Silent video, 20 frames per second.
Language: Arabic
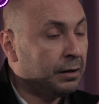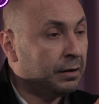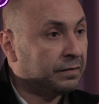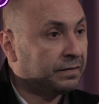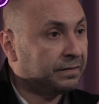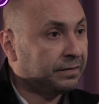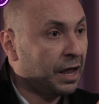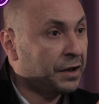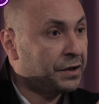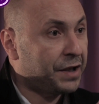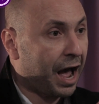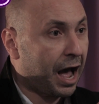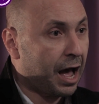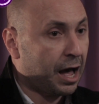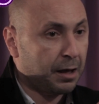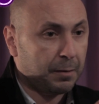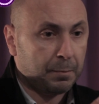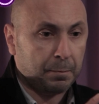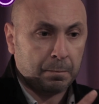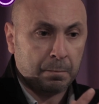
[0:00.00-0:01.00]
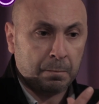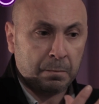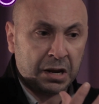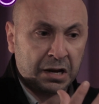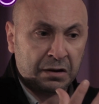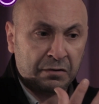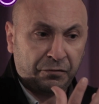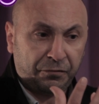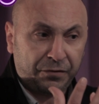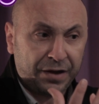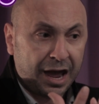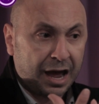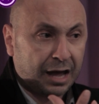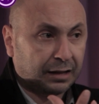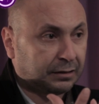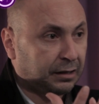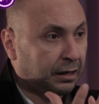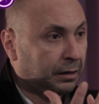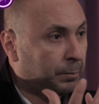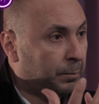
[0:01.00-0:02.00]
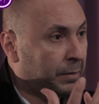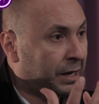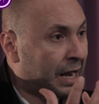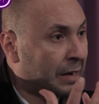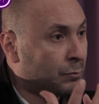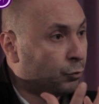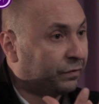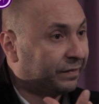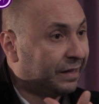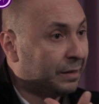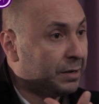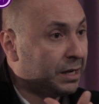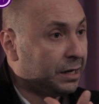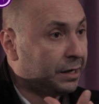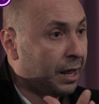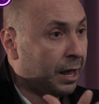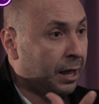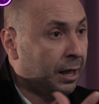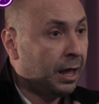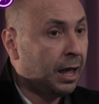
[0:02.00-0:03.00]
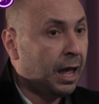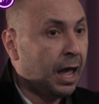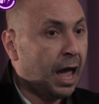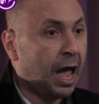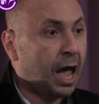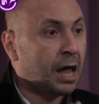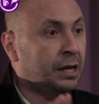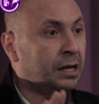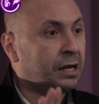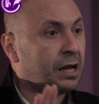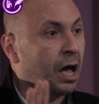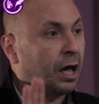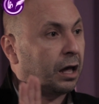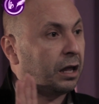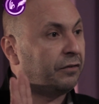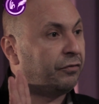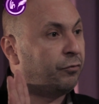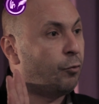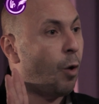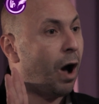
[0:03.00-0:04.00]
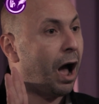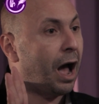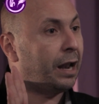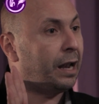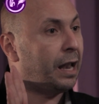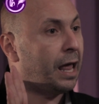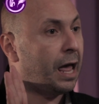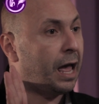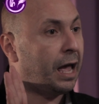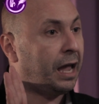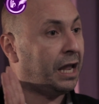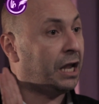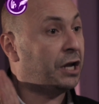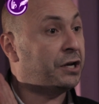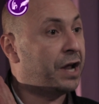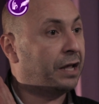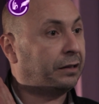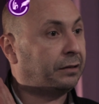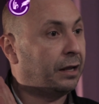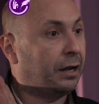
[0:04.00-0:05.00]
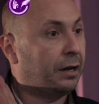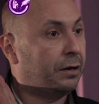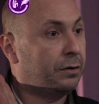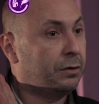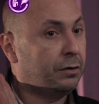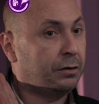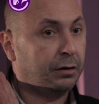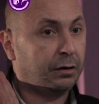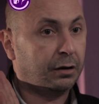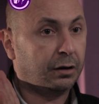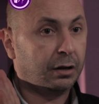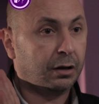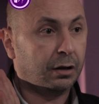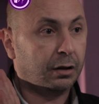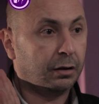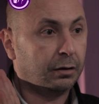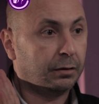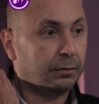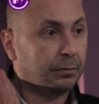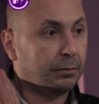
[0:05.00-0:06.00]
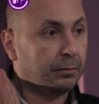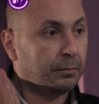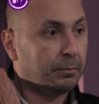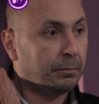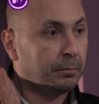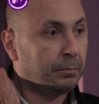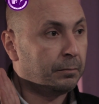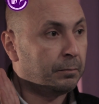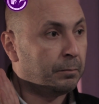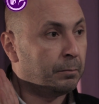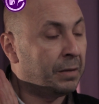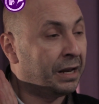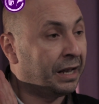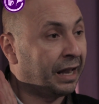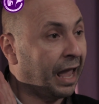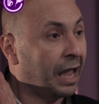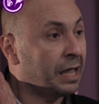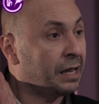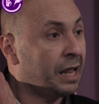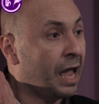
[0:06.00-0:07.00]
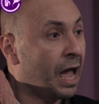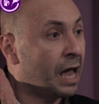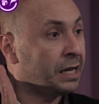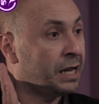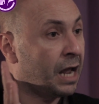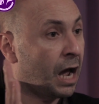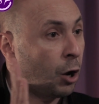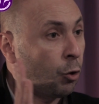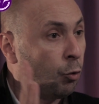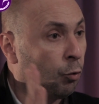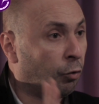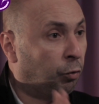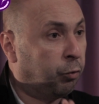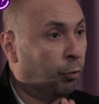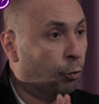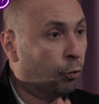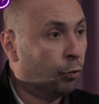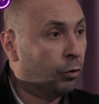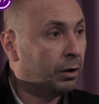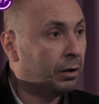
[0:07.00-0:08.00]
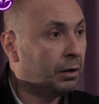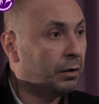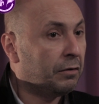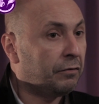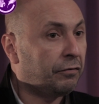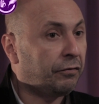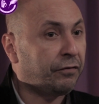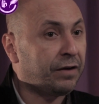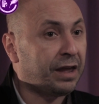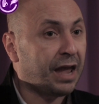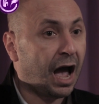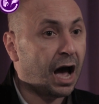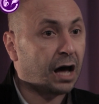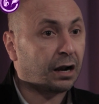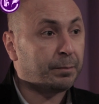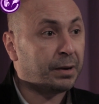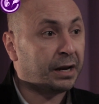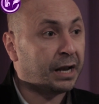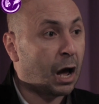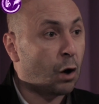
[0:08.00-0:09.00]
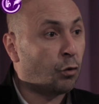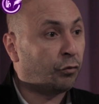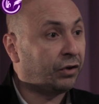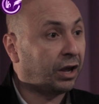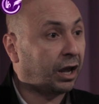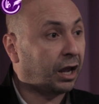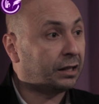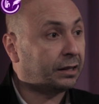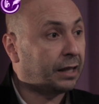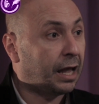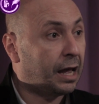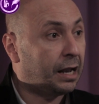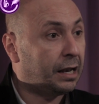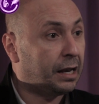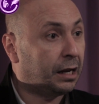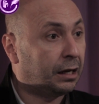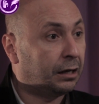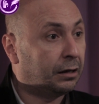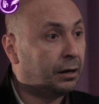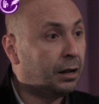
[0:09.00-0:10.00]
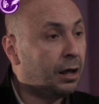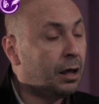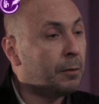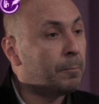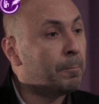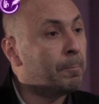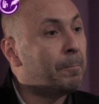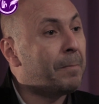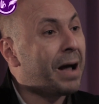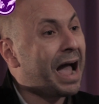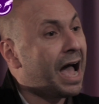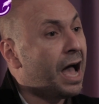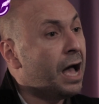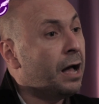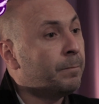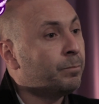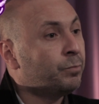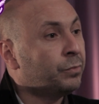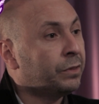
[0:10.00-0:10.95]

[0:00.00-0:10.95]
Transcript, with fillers: استدعى من فئة من المسلمين أن يقفوا على حدة من غير أن يخوضوا في حرب أو في قتال مع